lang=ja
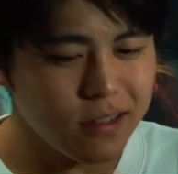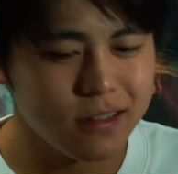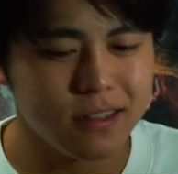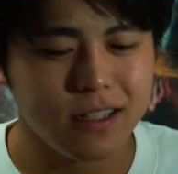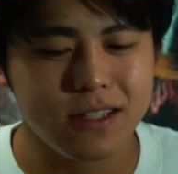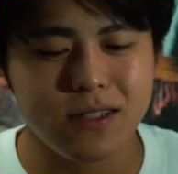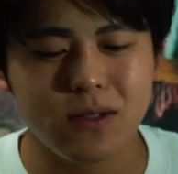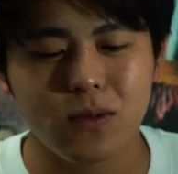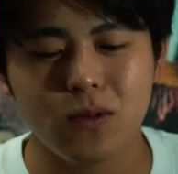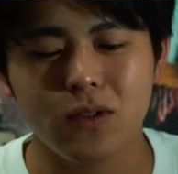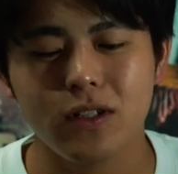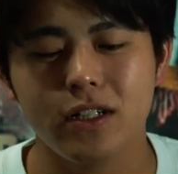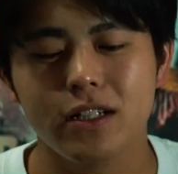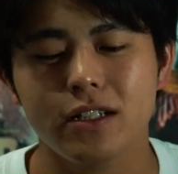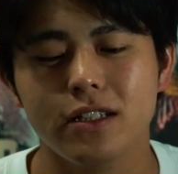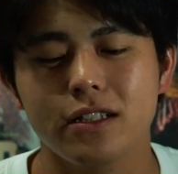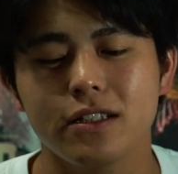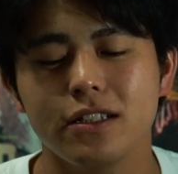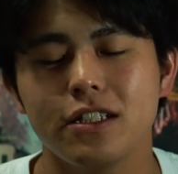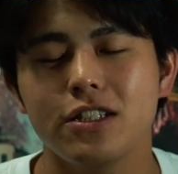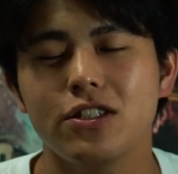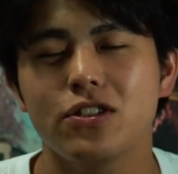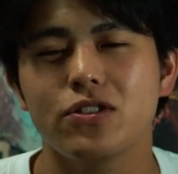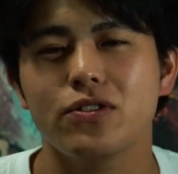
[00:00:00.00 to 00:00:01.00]
でそこか
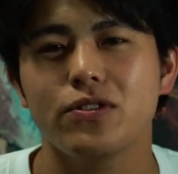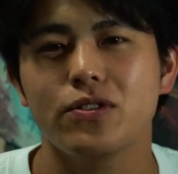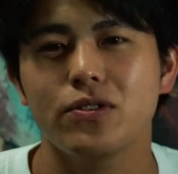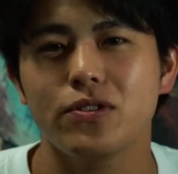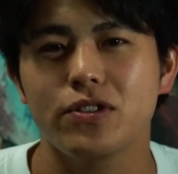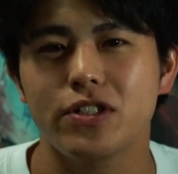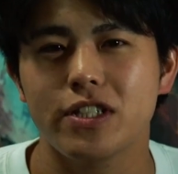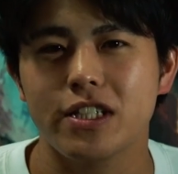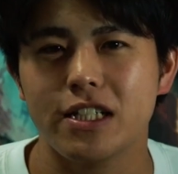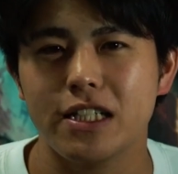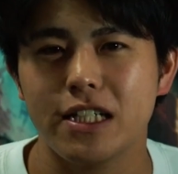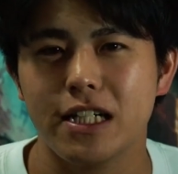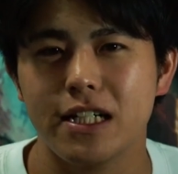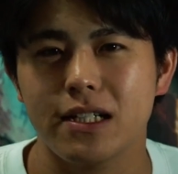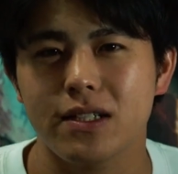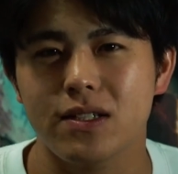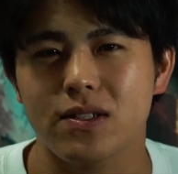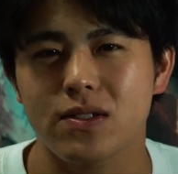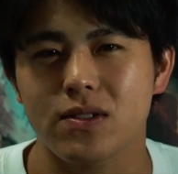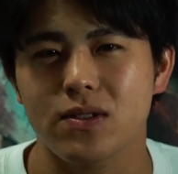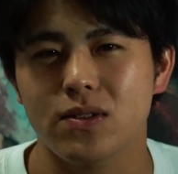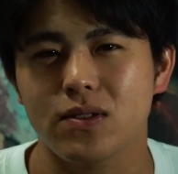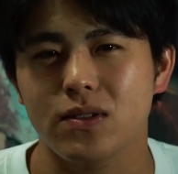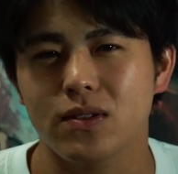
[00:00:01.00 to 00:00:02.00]
ら24時
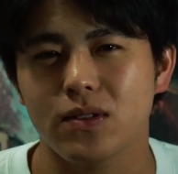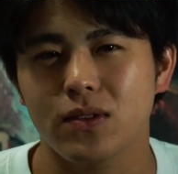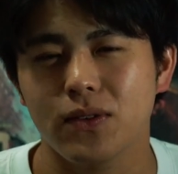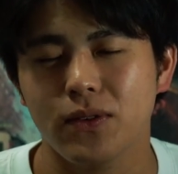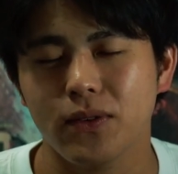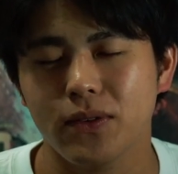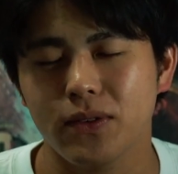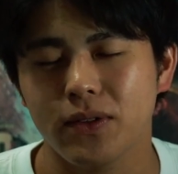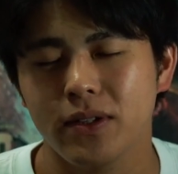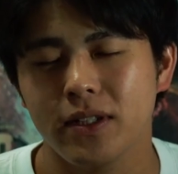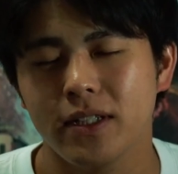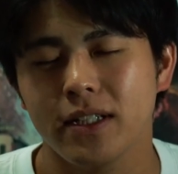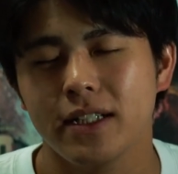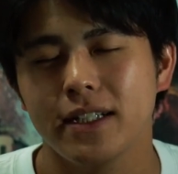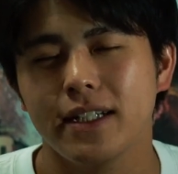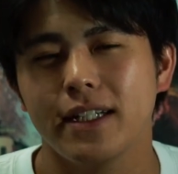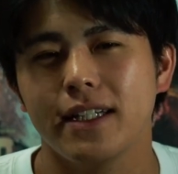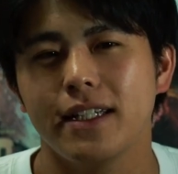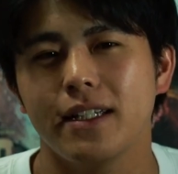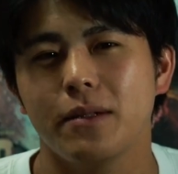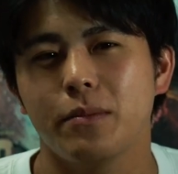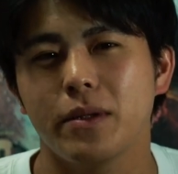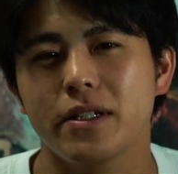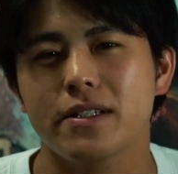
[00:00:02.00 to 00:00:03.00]
発の、
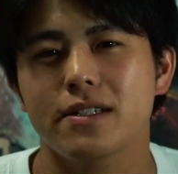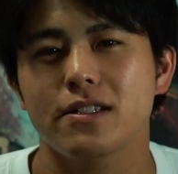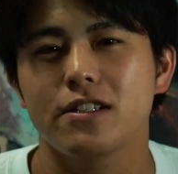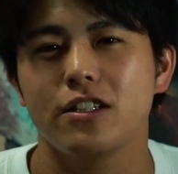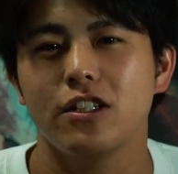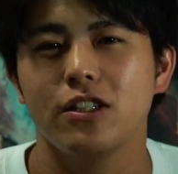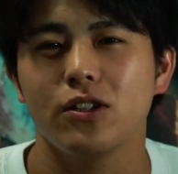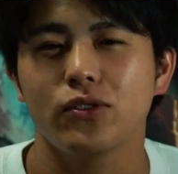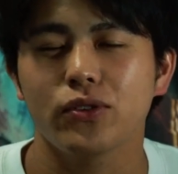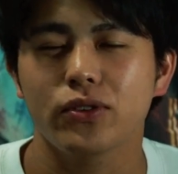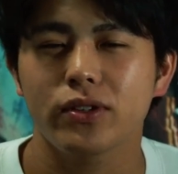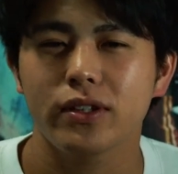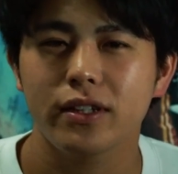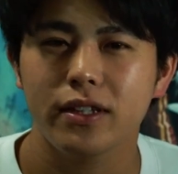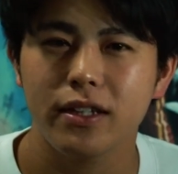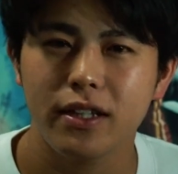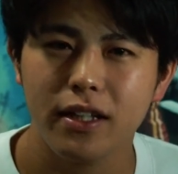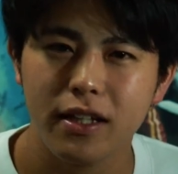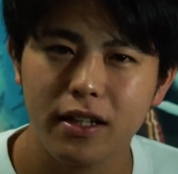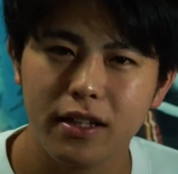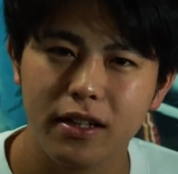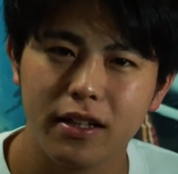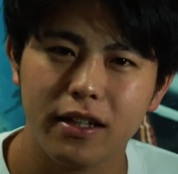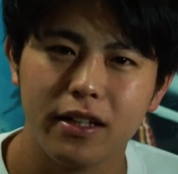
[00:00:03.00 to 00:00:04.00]
えー、バスに乗っ
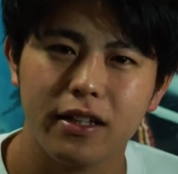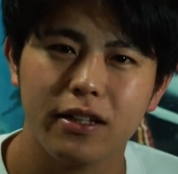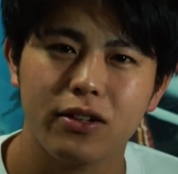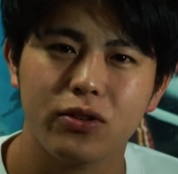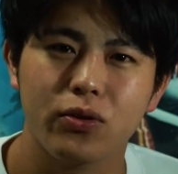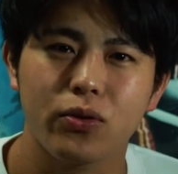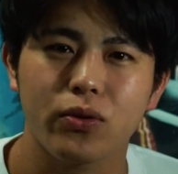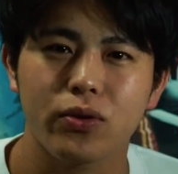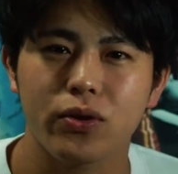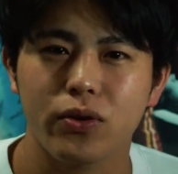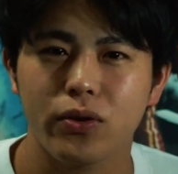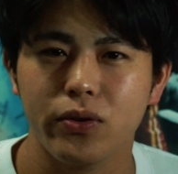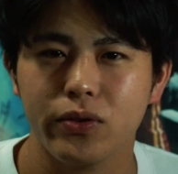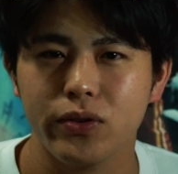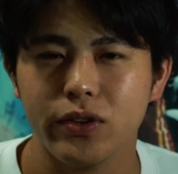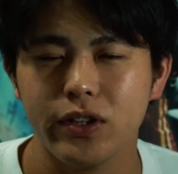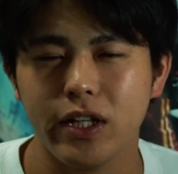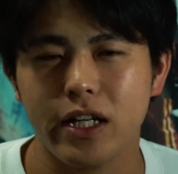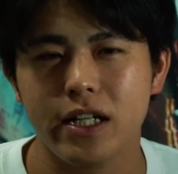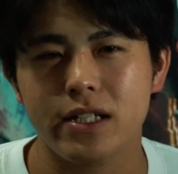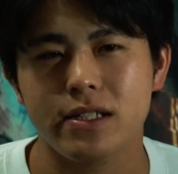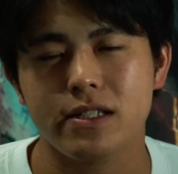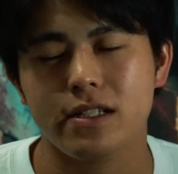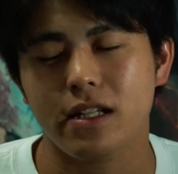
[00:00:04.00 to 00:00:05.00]
て東京
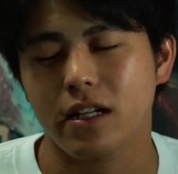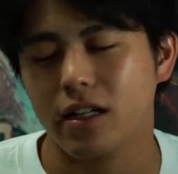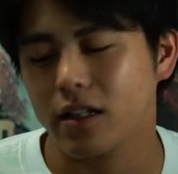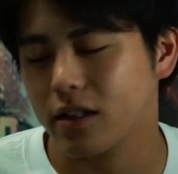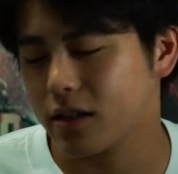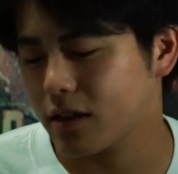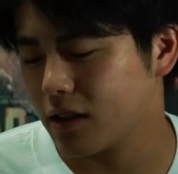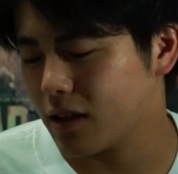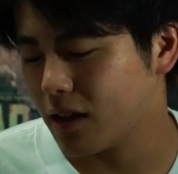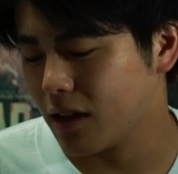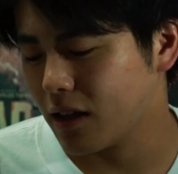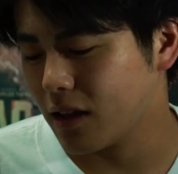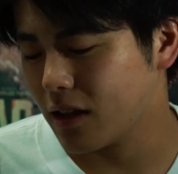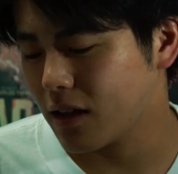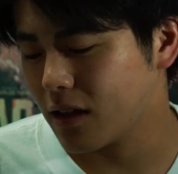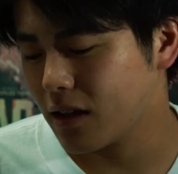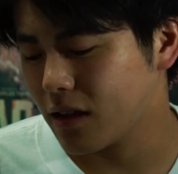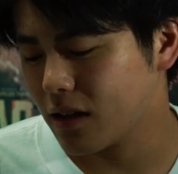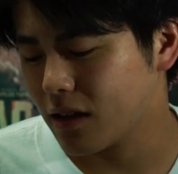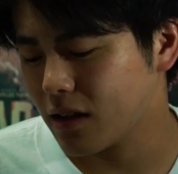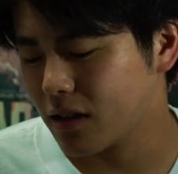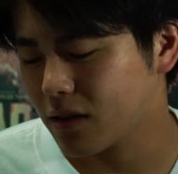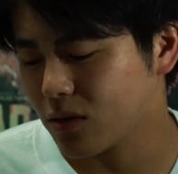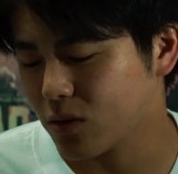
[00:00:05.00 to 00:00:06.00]
の朝、
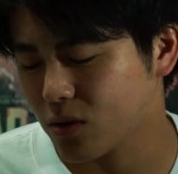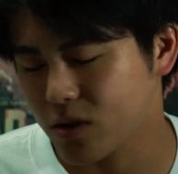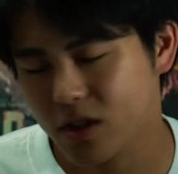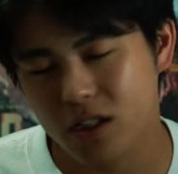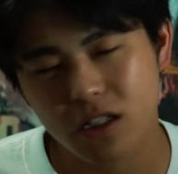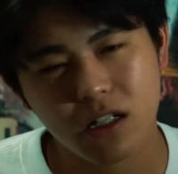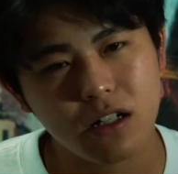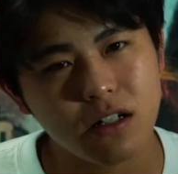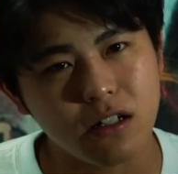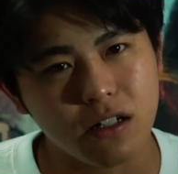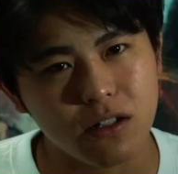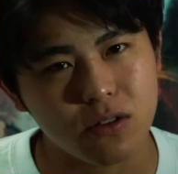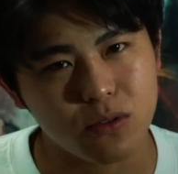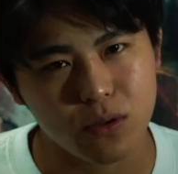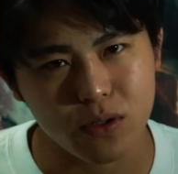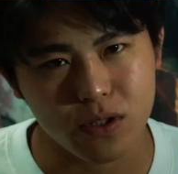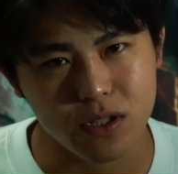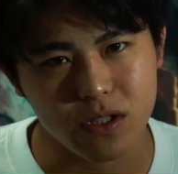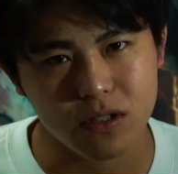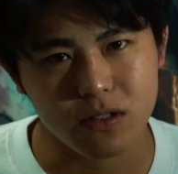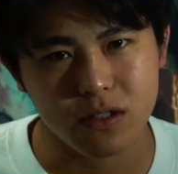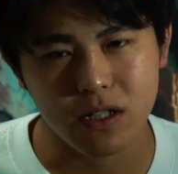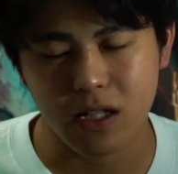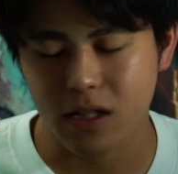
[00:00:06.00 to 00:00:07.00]
えー、5時半か6
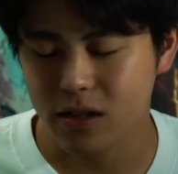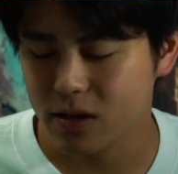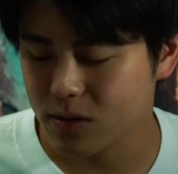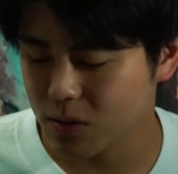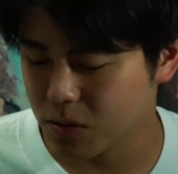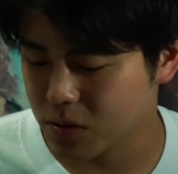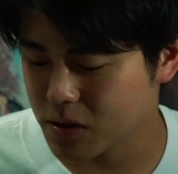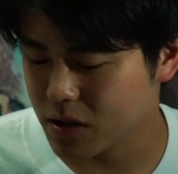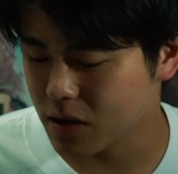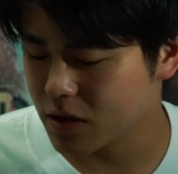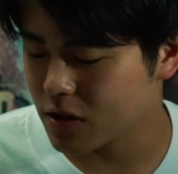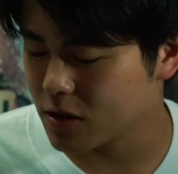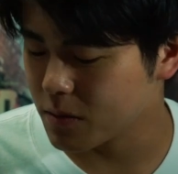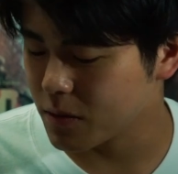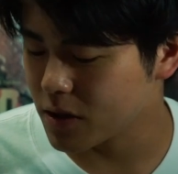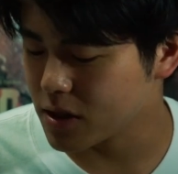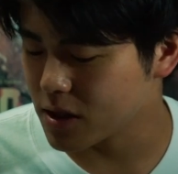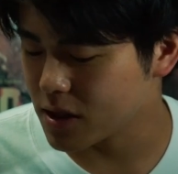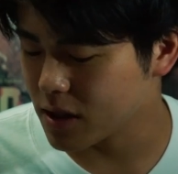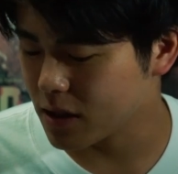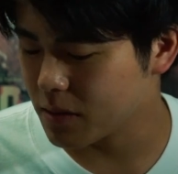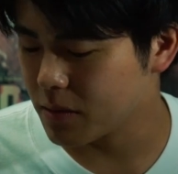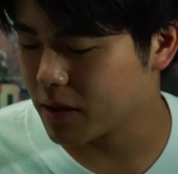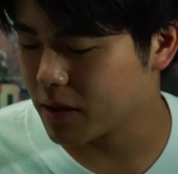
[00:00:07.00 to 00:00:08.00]
時ぐらいに到着しましたね